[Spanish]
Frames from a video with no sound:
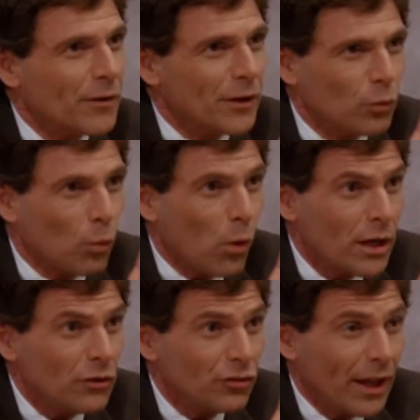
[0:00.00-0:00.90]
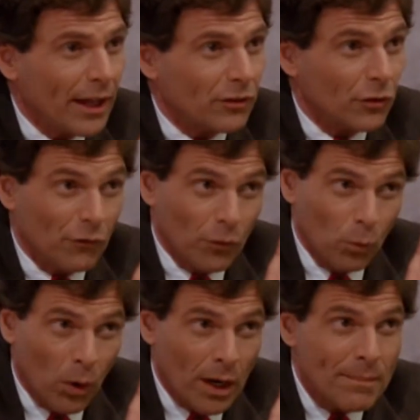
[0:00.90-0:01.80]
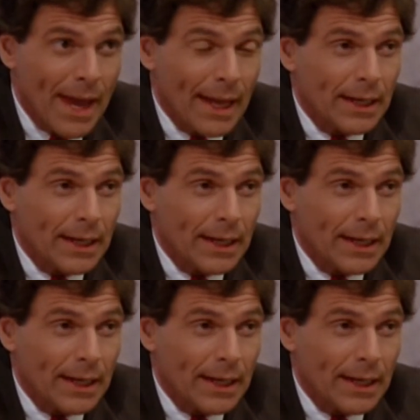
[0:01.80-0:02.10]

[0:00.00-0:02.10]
que nadie ganó en 900